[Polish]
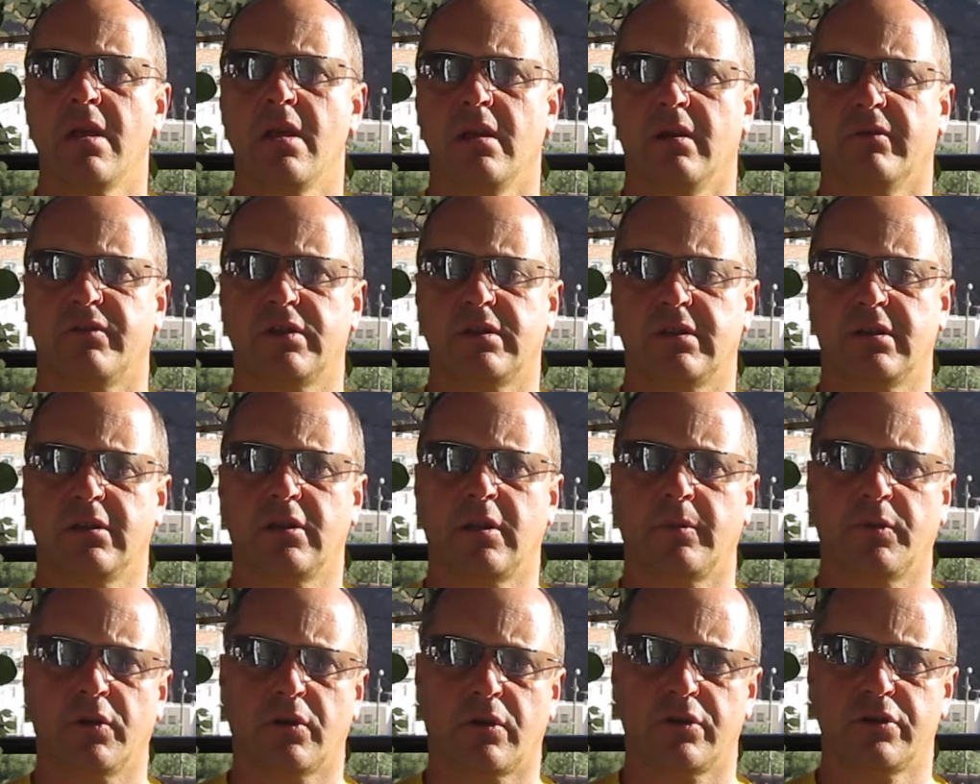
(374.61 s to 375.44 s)
Wszyscy
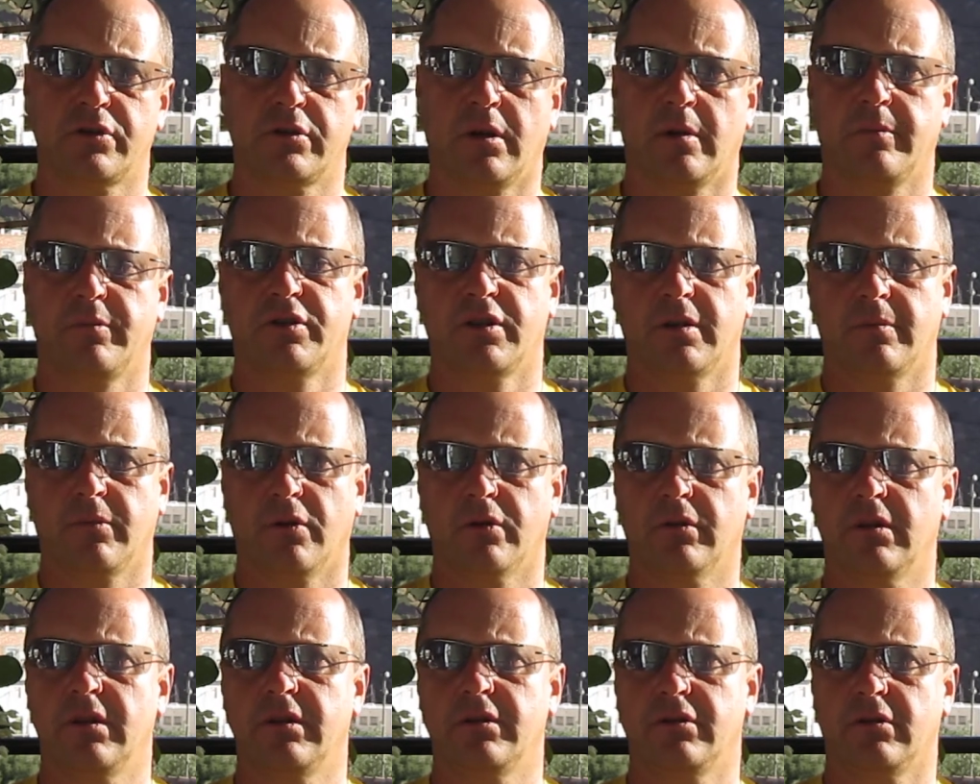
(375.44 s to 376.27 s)
idą do kościoła, by się
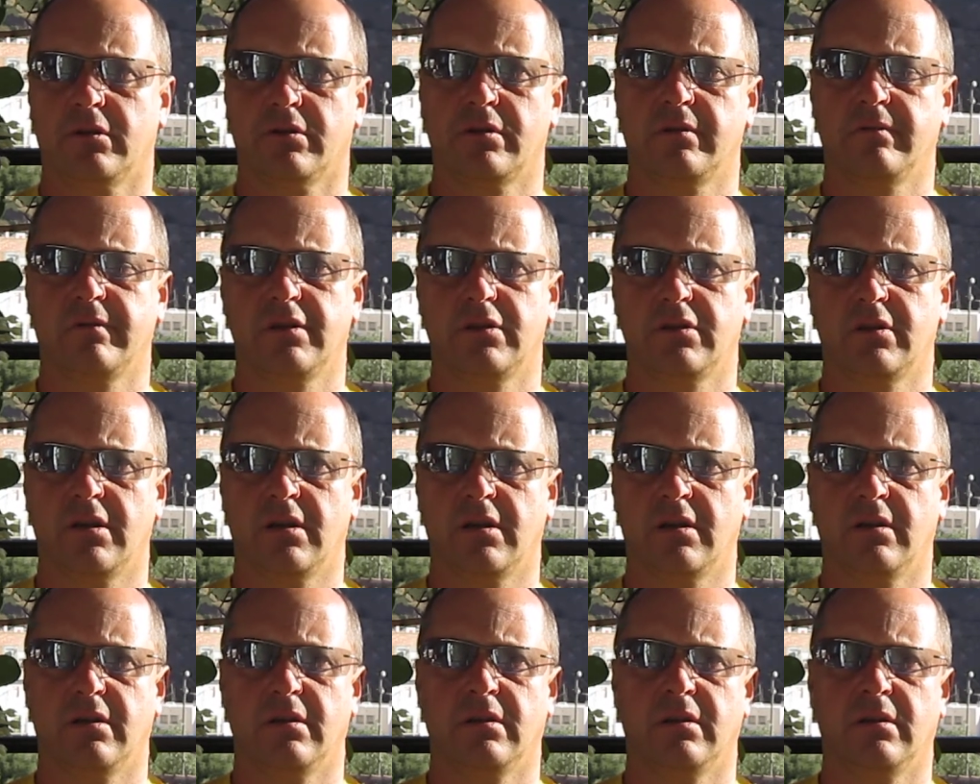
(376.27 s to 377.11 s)
modlić.
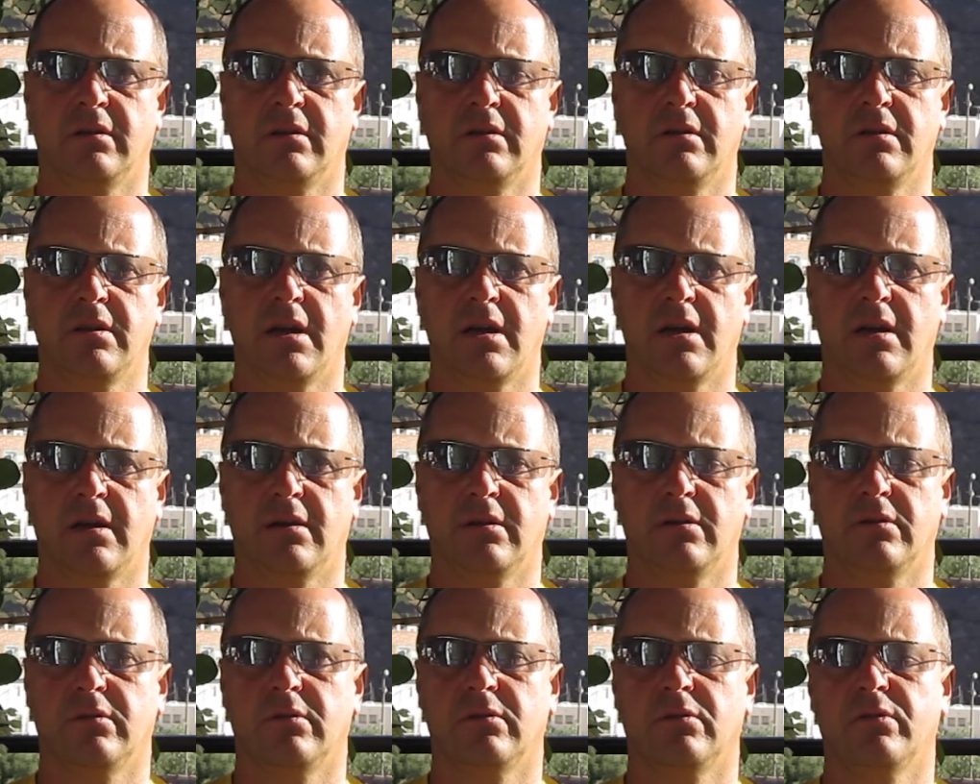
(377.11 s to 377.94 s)
Oczywiście y, ja
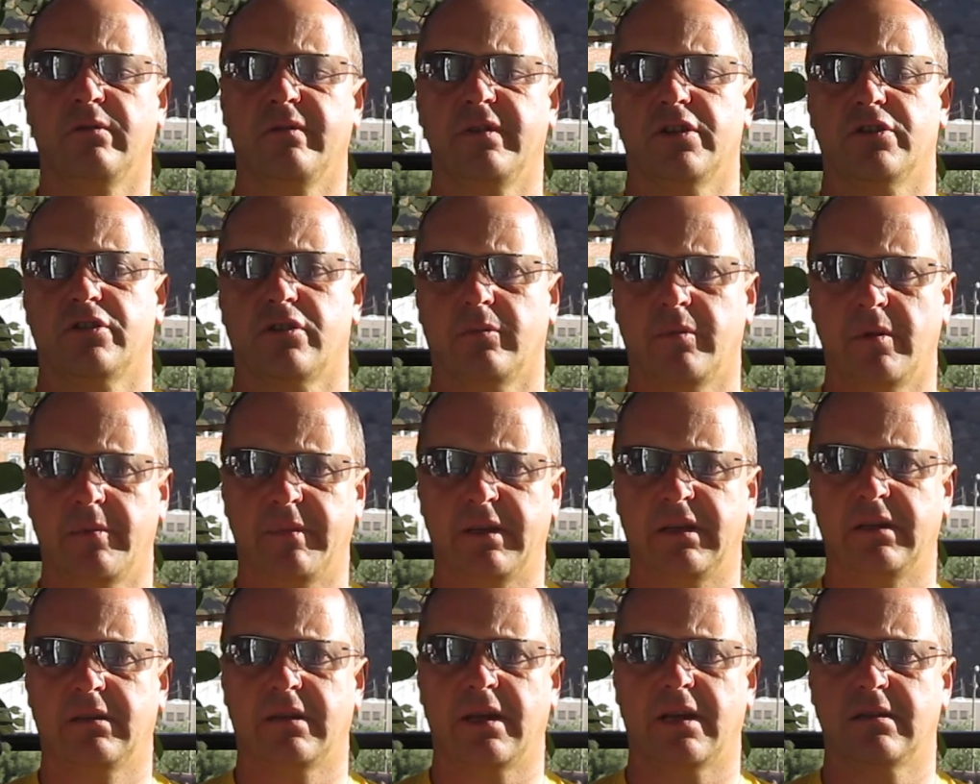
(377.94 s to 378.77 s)
również robię
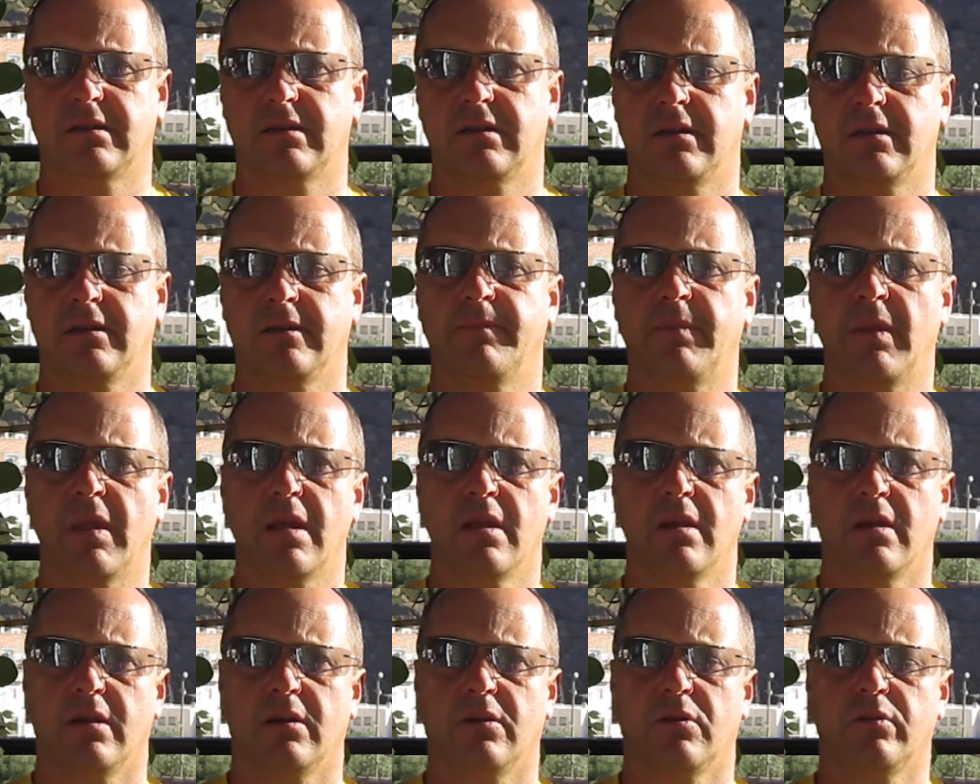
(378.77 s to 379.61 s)
medytację,
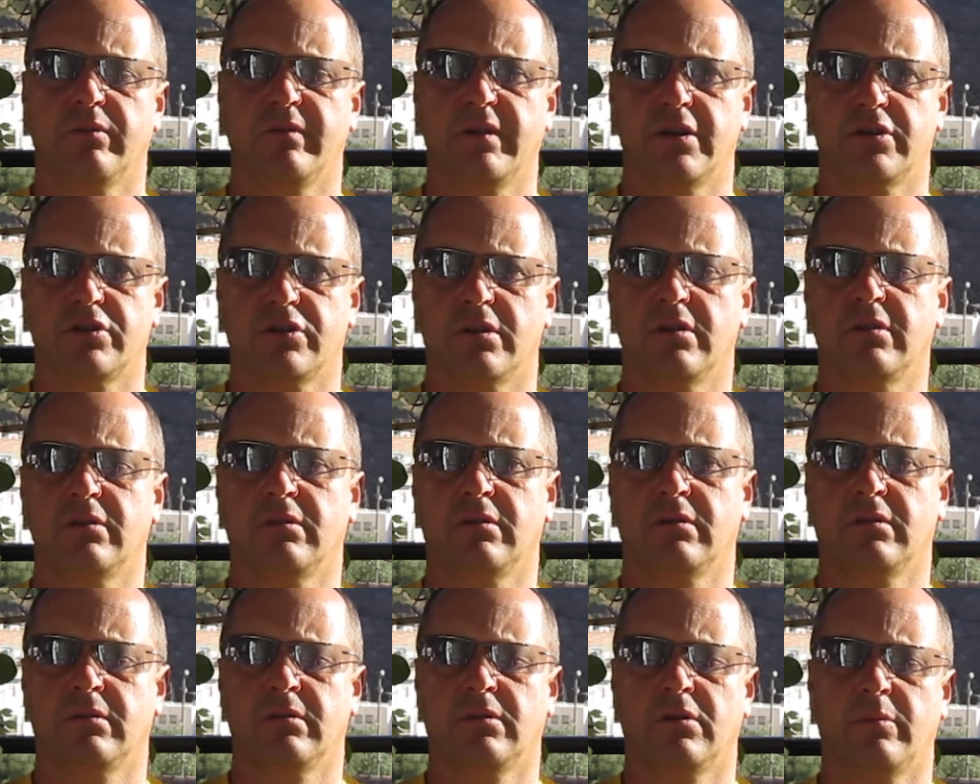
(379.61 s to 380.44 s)
również
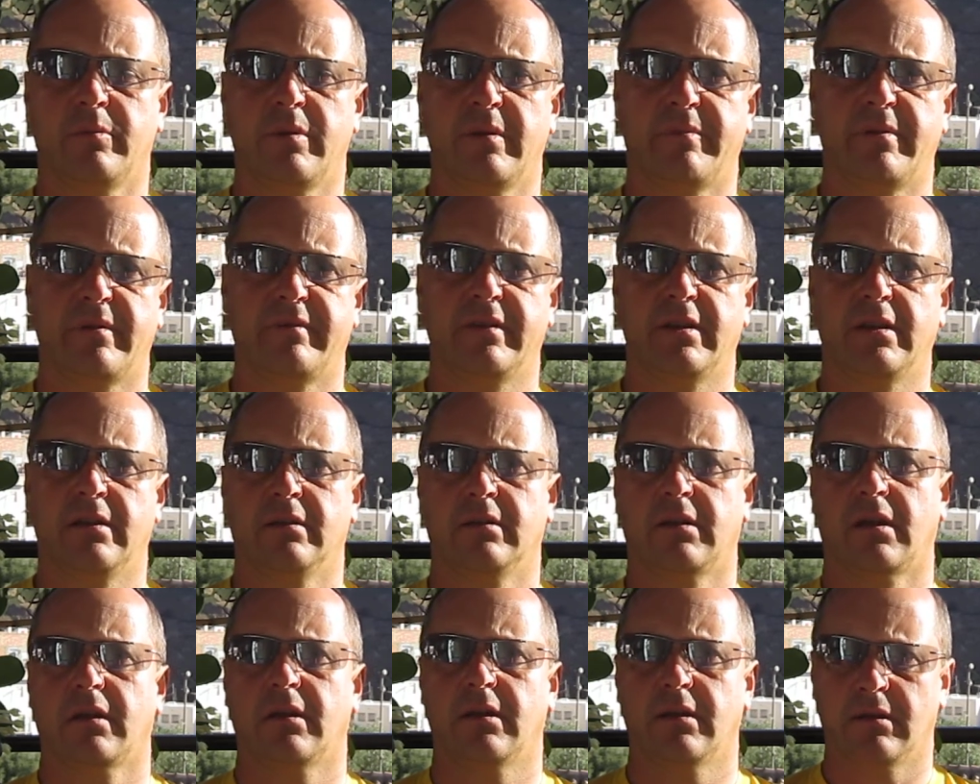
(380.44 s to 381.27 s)
y, robię pewne
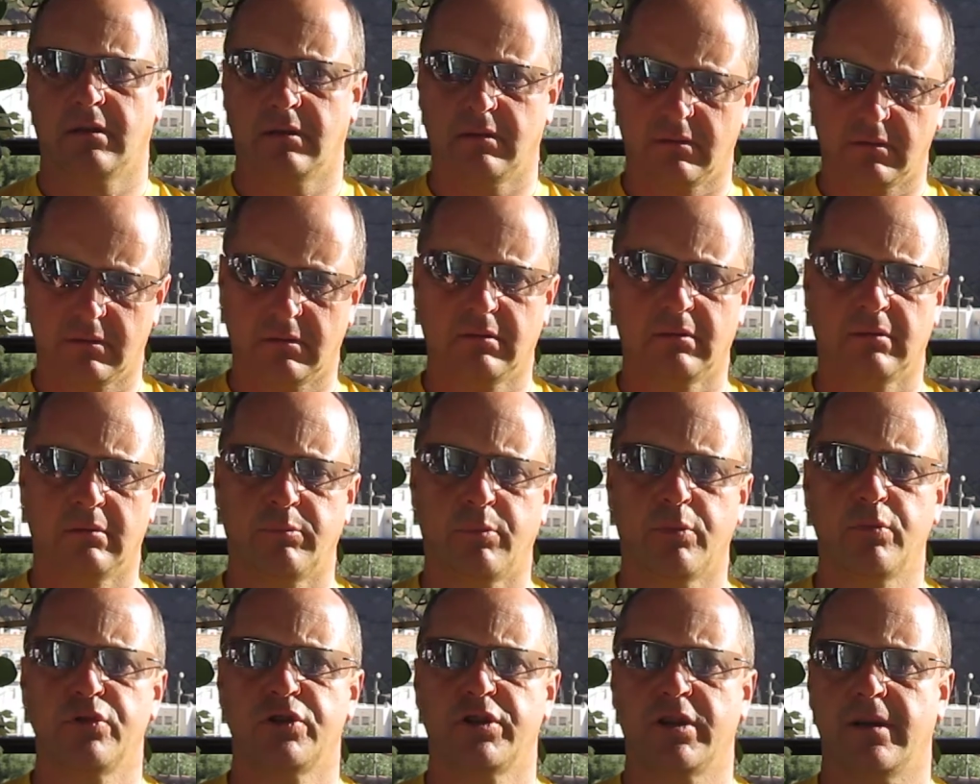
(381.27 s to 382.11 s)
takie y,
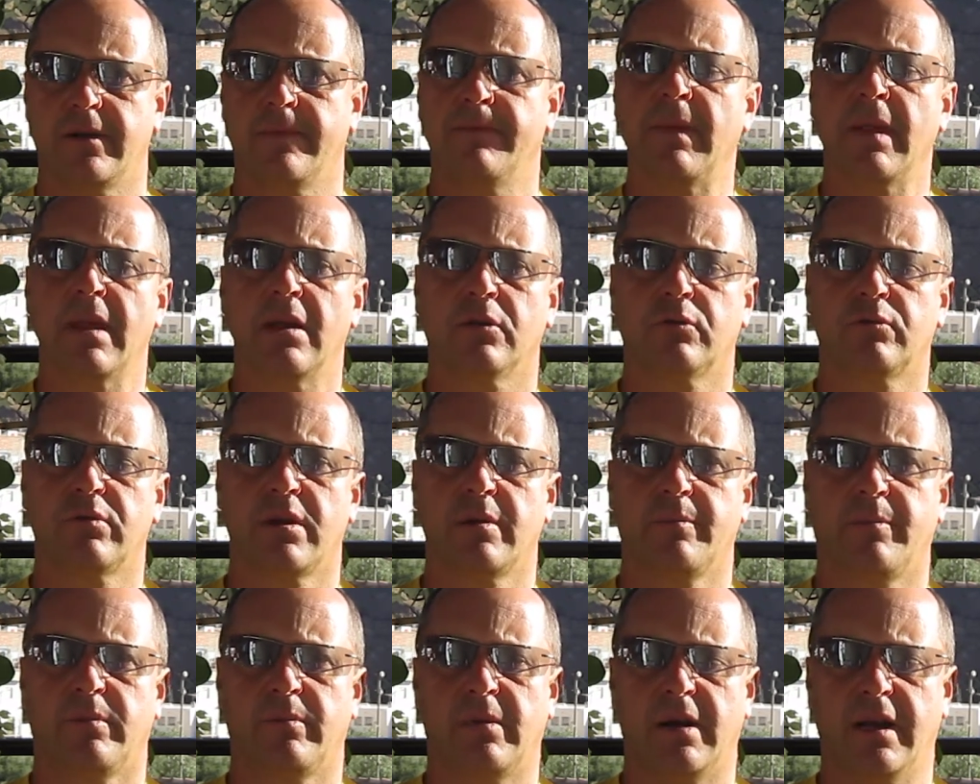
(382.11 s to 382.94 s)
pudże,
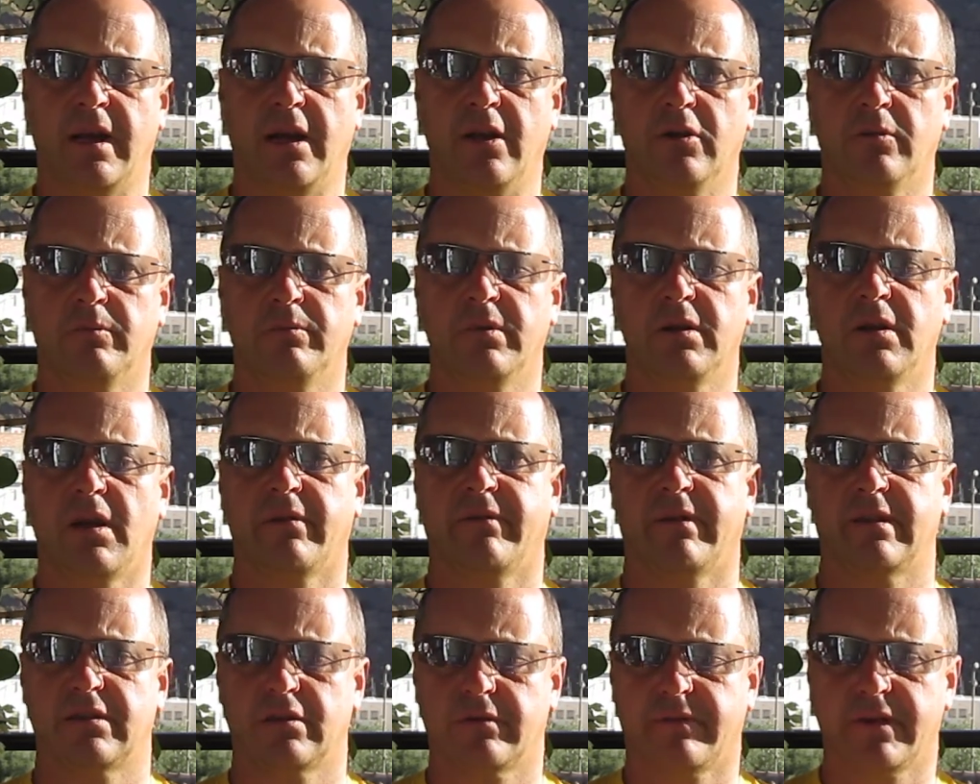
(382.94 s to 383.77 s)
które pomagają mi
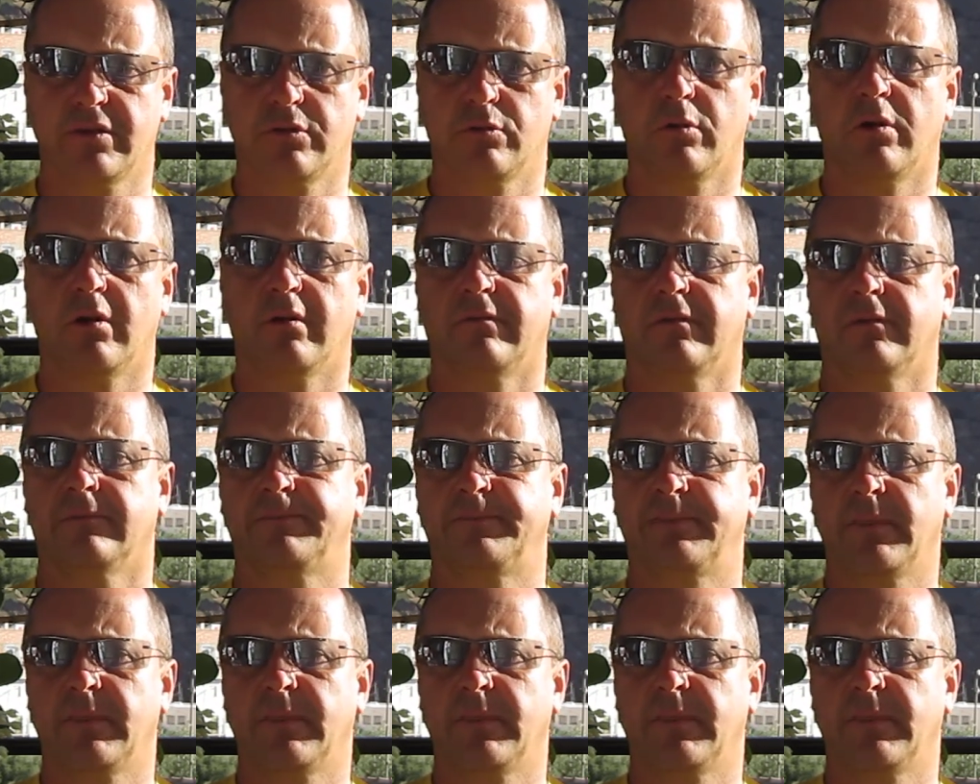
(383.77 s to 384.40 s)
awansować duchowo.